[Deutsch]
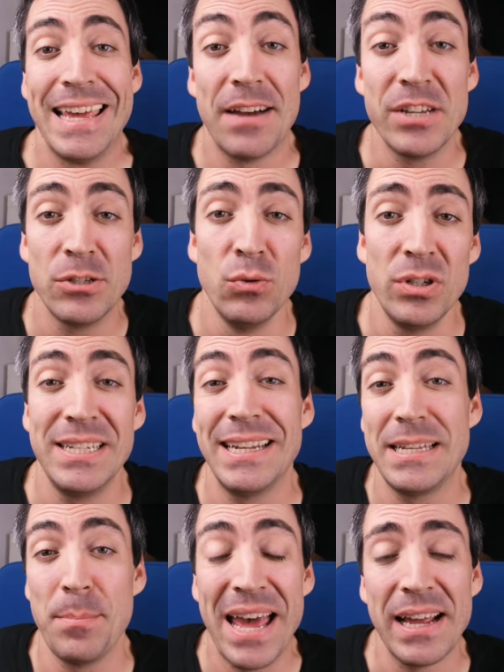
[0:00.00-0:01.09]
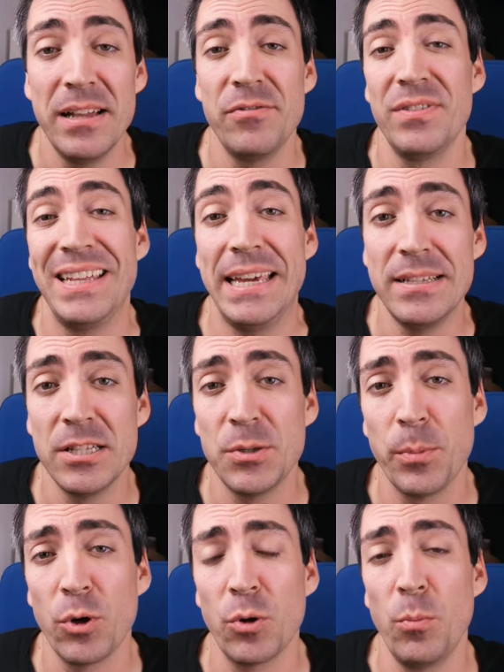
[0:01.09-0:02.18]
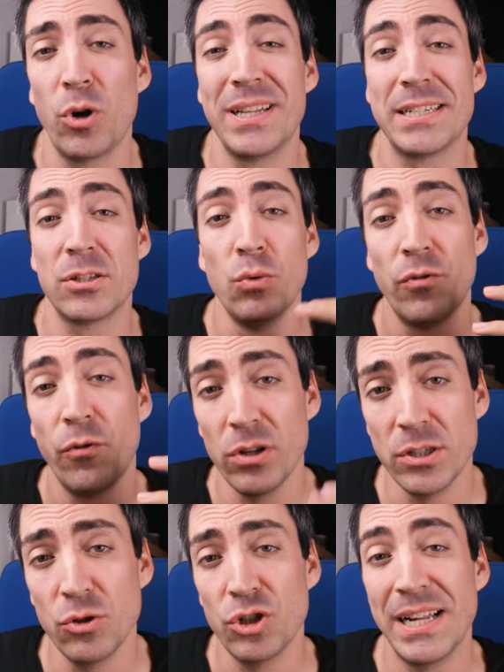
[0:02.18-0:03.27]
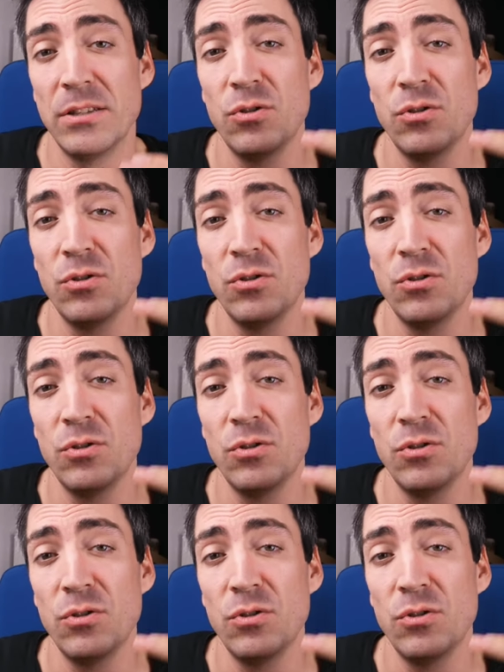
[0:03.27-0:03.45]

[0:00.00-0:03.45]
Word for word: Ja, versuch dir die Merkhilfen, die Eselsbrücken möglichst gut vorzustellen,